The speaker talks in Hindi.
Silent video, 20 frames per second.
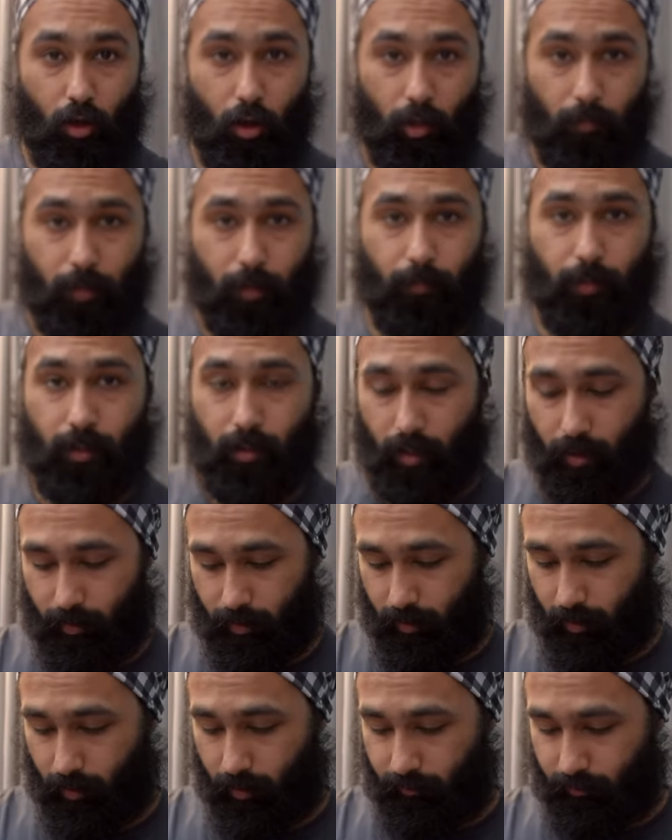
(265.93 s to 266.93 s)
ऑन पेपर
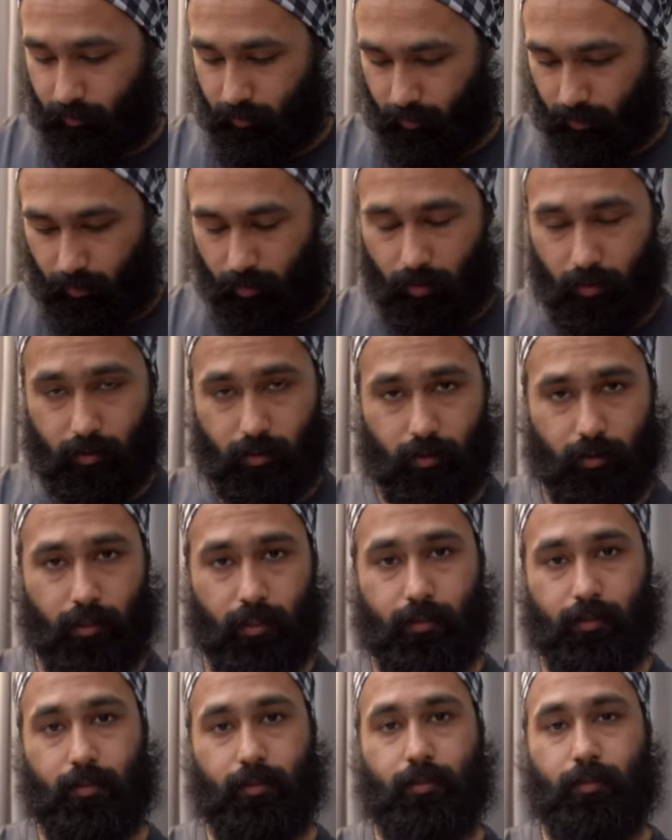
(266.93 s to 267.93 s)
हार्ड ड्राइव्स तीन लग जाती
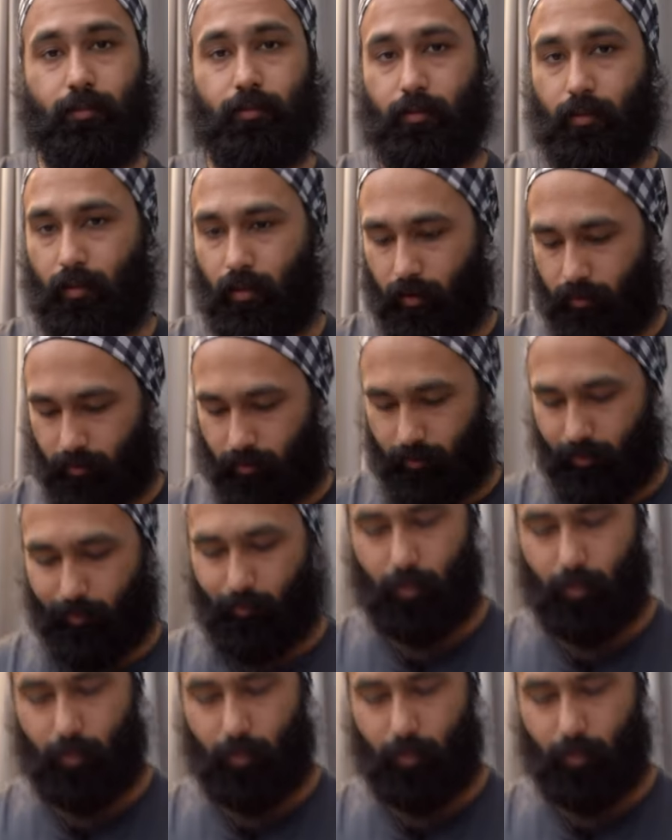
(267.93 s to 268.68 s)
हैं एस तीन लग जाती है